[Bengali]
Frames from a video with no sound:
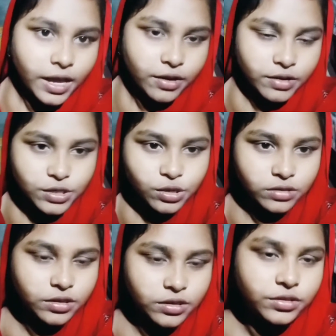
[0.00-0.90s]
এখন আর
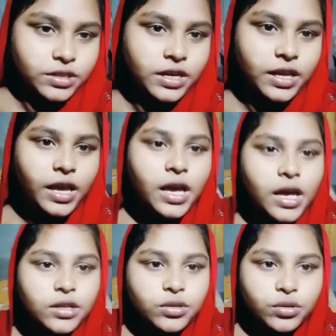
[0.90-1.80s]
সন্ধ্যা সন্ধ্যা নেই
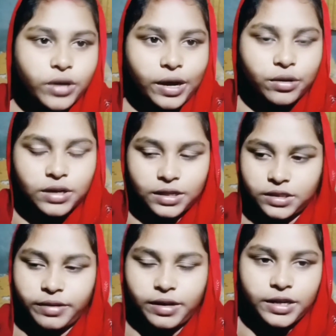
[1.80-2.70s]
তো এখন
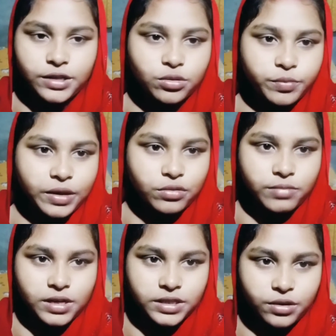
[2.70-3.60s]
রাত্রেবেলা একটু বেগুন
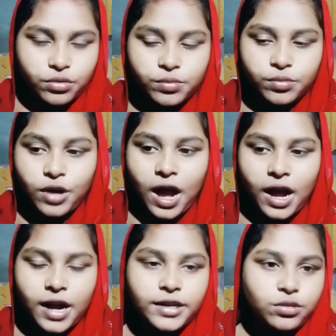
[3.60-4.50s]
ভাজা করব
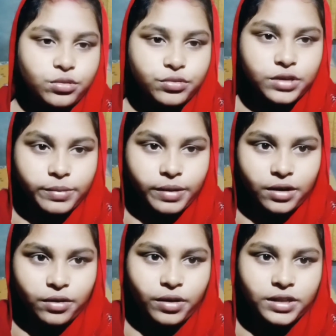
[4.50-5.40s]
আর একটু রুটি
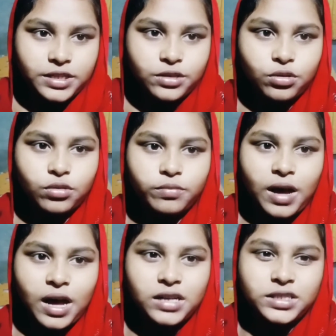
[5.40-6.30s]
বানানো আছে তো
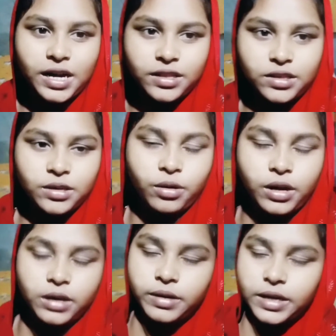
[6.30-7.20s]
মা সারাদিন
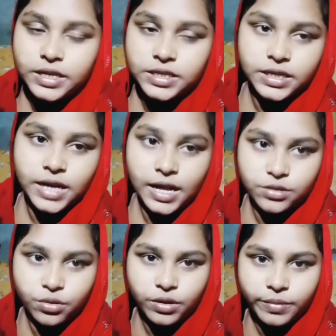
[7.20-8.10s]
অনেক মানে এসে কাজ
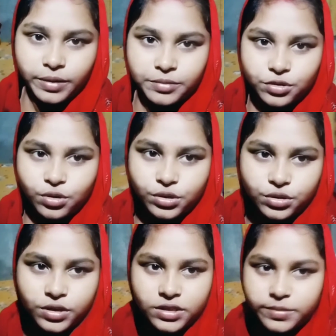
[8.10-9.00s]
করে মার ভীষণ
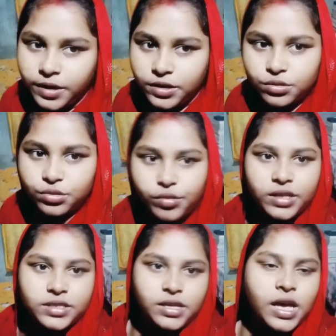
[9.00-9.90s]
কষ্ট হয়ে গেছে মা একটু
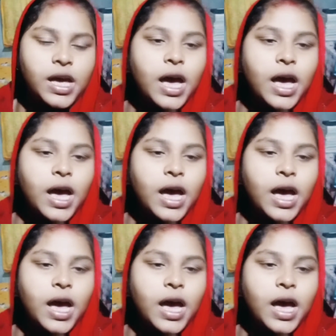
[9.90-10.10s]
শুয়েছে